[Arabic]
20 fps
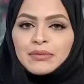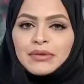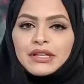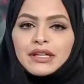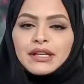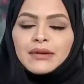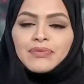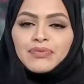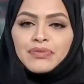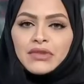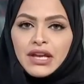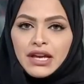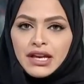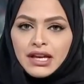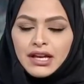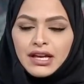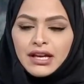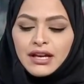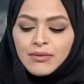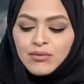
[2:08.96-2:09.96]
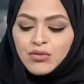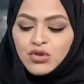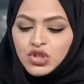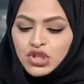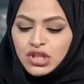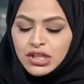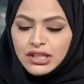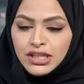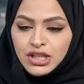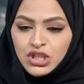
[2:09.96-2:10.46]
ب آه،
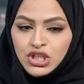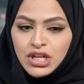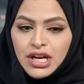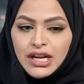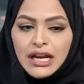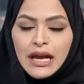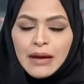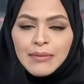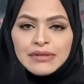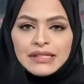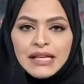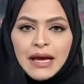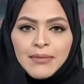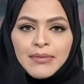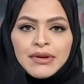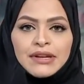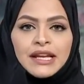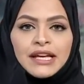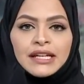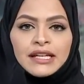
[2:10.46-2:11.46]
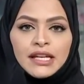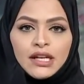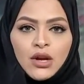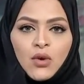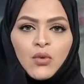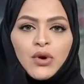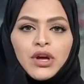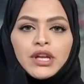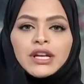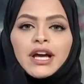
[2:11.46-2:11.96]
منشد الشارقه بس حابين نحن
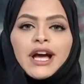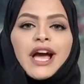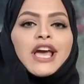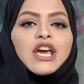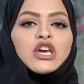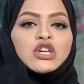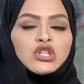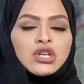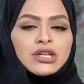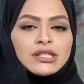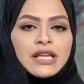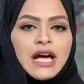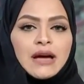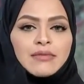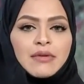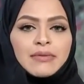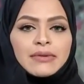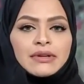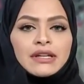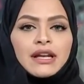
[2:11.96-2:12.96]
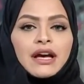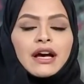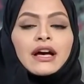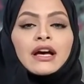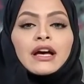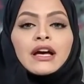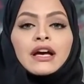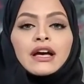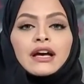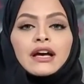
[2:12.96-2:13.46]
ننوه ان اي شخص حابب انه
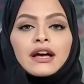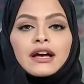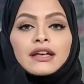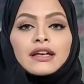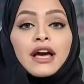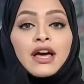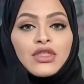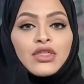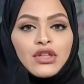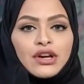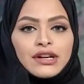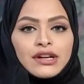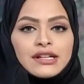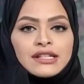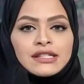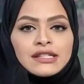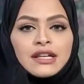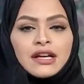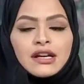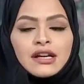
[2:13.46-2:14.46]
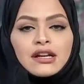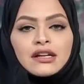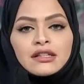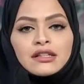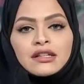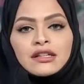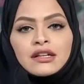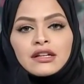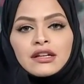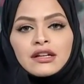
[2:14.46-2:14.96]
آه، يحضر السهره
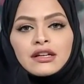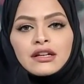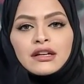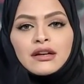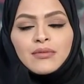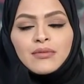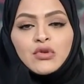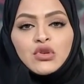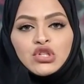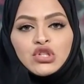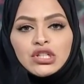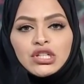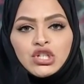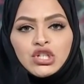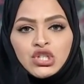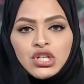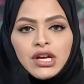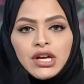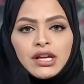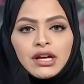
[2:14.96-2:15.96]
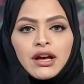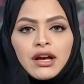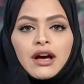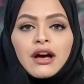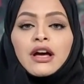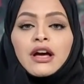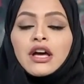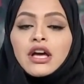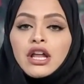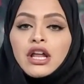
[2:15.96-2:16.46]
آه، منشد الشارقه
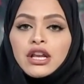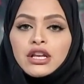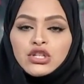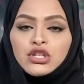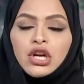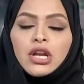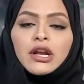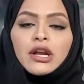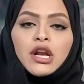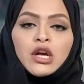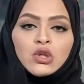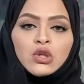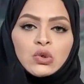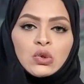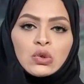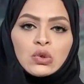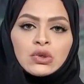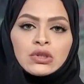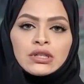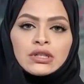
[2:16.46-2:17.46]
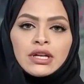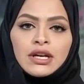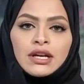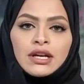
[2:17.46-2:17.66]
اللي ان شاء الله راح تكون